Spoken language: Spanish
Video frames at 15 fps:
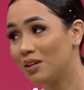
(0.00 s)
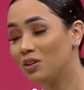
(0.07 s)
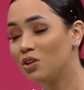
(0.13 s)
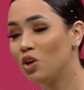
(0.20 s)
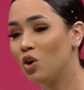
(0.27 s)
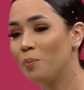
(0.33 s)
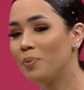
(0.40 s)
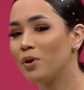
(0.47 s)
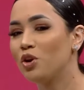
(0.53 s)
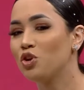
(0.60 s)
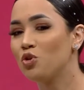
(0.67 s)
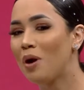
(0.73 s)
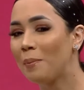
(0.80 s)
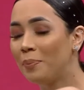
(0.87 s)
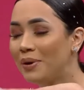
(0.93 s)
No, pero
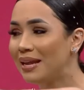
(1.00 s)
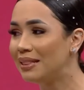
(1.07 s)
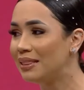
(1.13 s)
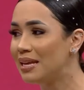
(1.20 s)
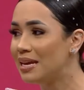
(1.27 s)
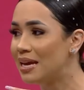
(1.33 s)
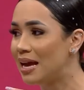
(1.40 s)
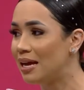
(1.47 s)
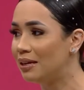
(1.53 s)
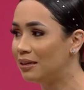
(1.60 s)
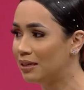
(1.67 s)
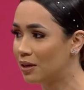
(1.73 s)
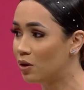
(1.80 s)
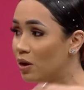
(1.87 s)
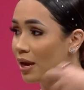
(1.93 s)
yo aprendía
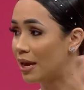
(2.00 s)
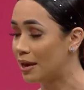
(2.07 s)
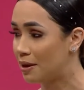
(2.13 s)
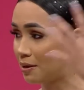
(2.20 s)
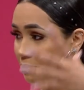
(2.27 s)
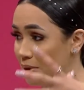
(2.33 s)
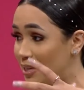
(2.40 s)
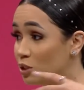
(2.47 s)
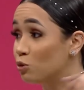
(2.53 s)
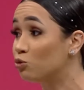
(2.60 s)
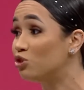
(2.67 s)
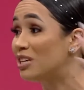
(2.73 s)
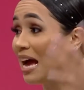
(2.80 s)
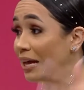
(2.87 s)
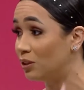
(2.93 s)
eh,
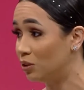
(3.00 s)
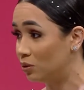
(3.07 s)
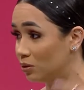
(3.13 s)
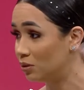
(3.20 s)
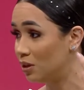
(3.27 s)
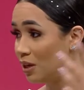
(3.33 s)
escuchando.